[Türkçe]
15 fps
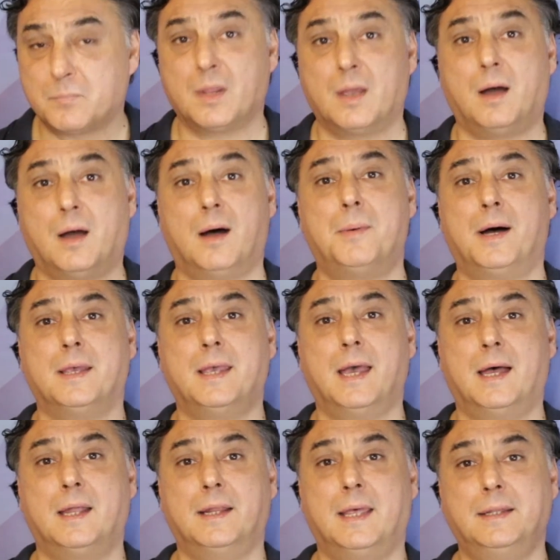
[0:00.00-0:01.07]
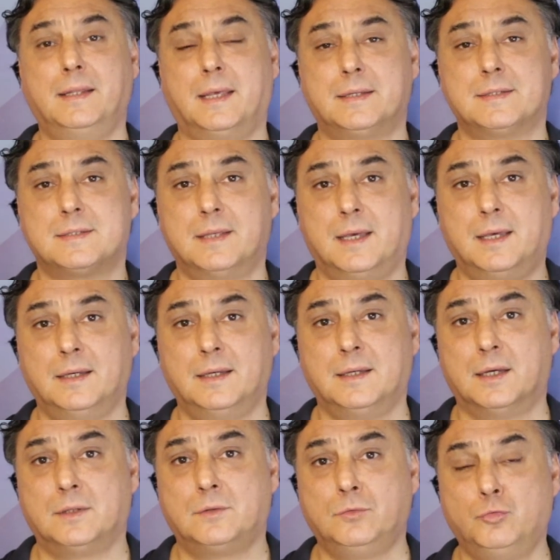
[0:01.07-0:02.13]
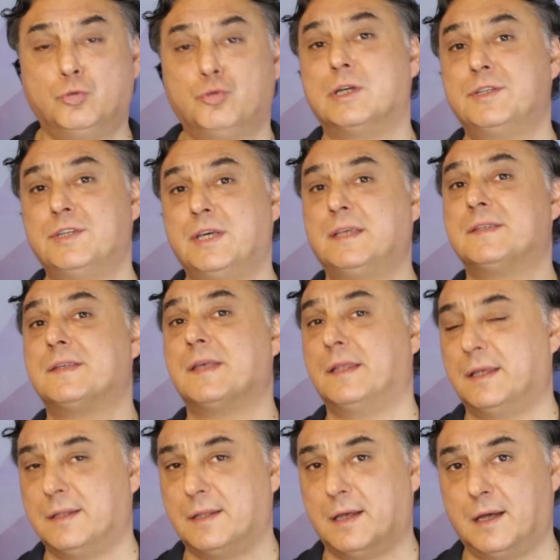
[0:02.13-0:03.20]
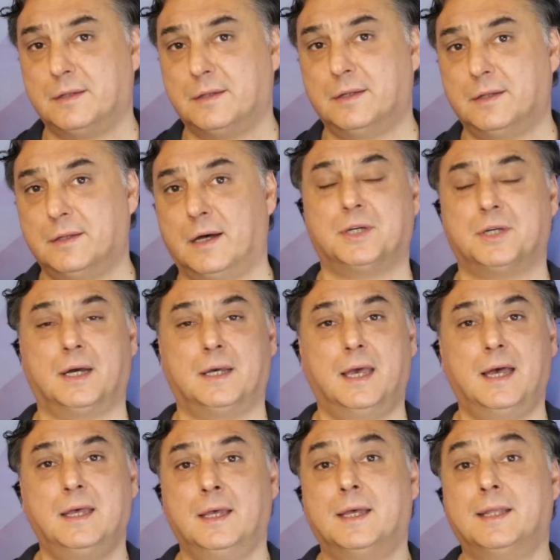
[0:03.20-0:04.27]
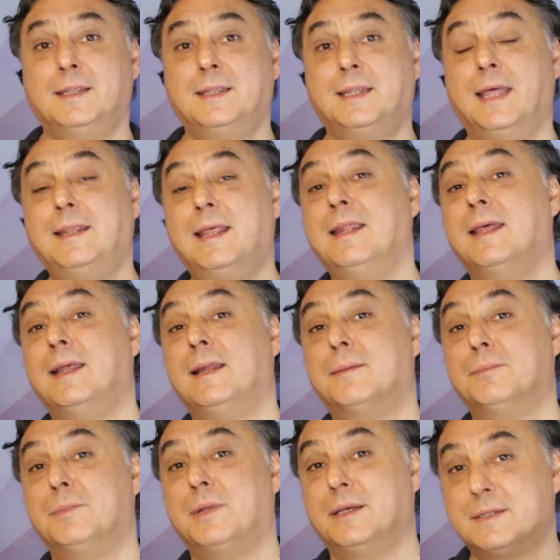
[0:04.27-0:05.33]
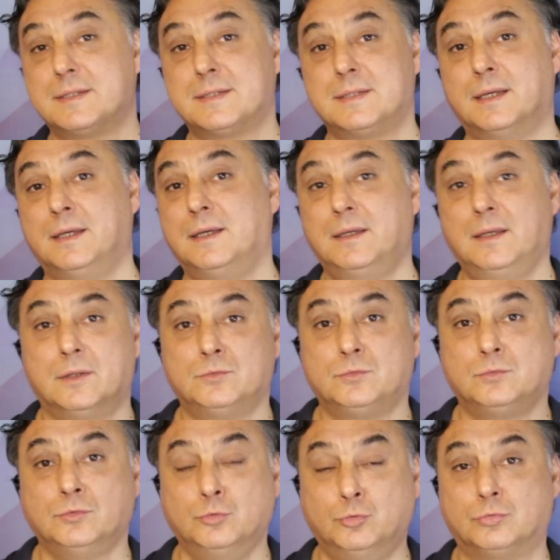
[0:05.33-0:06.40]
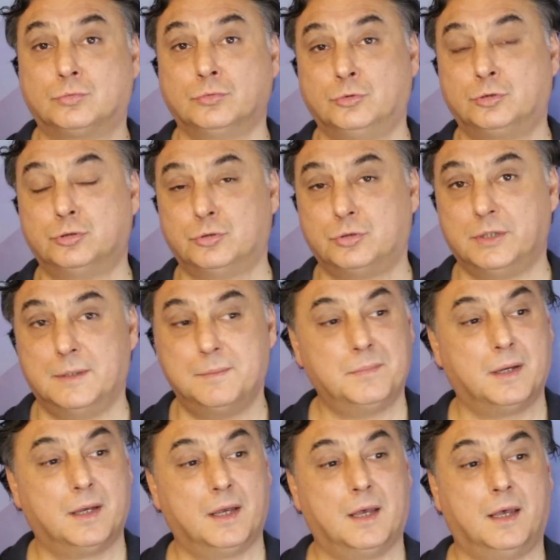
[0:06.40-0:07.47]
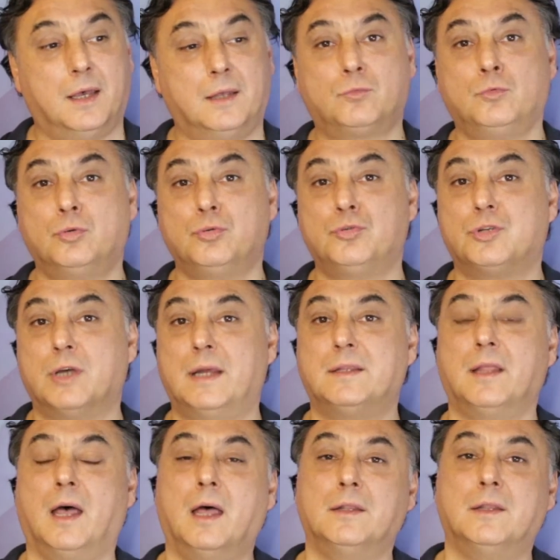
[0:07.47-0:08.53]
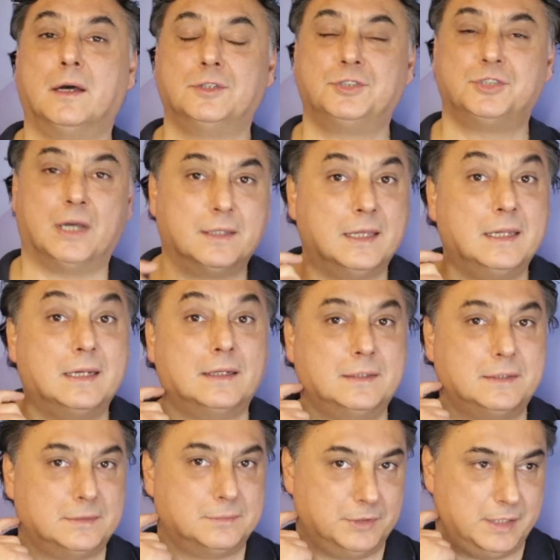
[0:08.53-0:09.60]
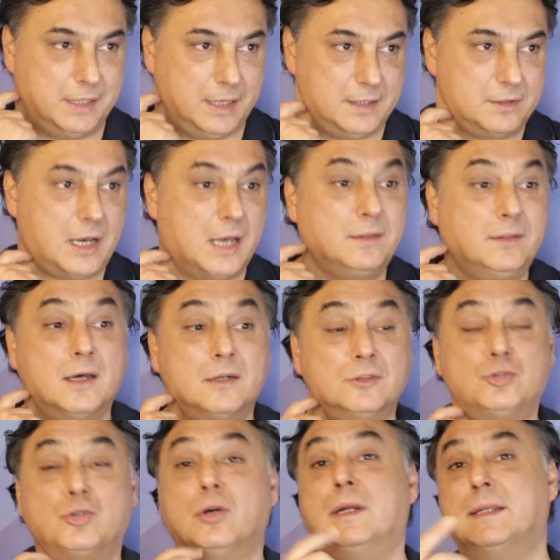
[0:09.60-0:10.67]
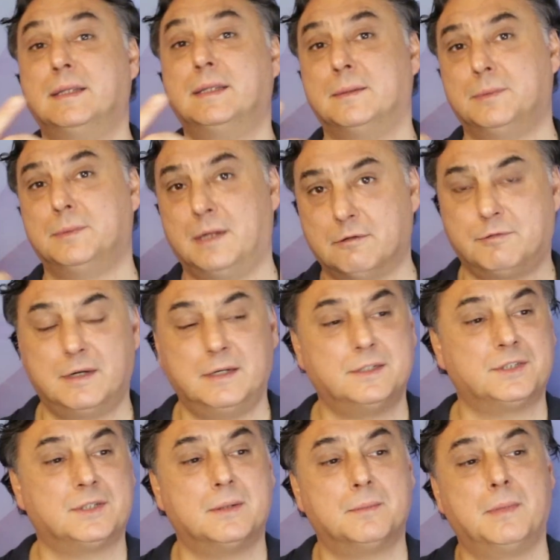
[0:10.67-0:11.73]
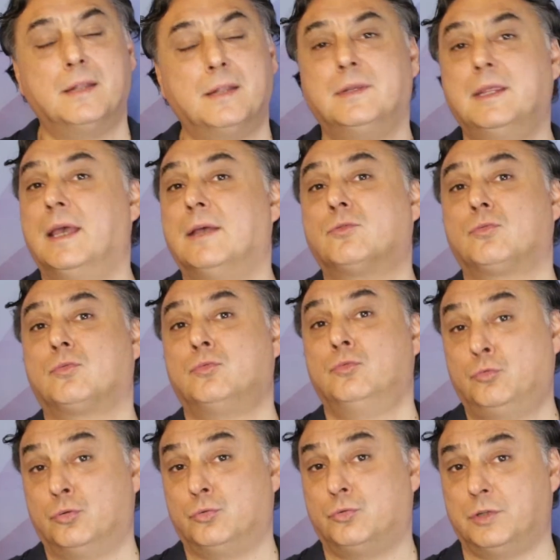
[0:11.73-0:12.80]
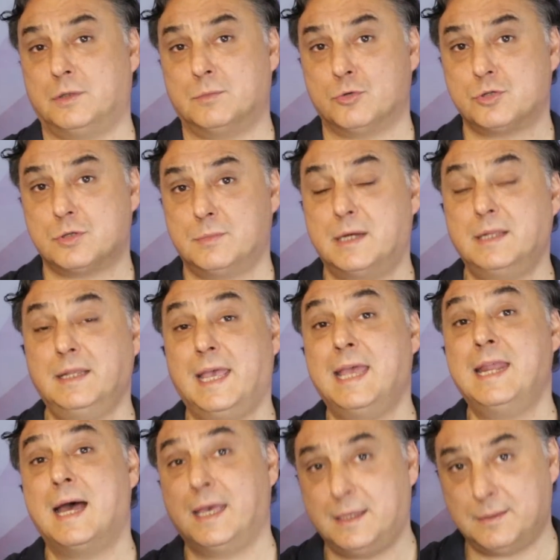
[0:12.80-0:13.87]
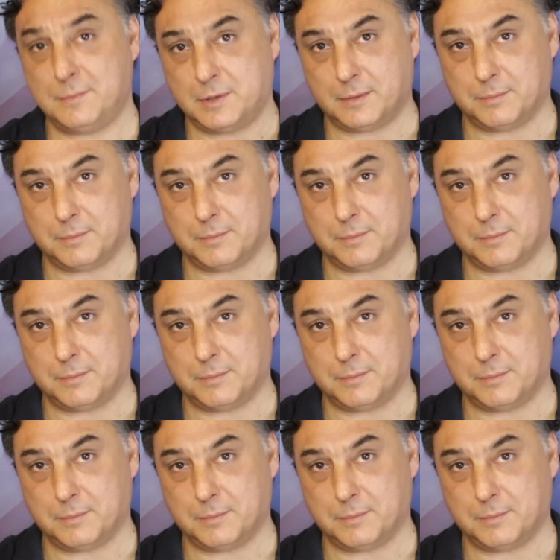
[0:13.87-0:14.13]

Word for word: Ama yani endekste düşecekse de daha da aşağıya neden elimde hisseyi tutayım? E, düşer daha da aşağıdan alırım diye. Hatta şöyle de bir laf var işte ben niye tutayım o zaman enayi miyim?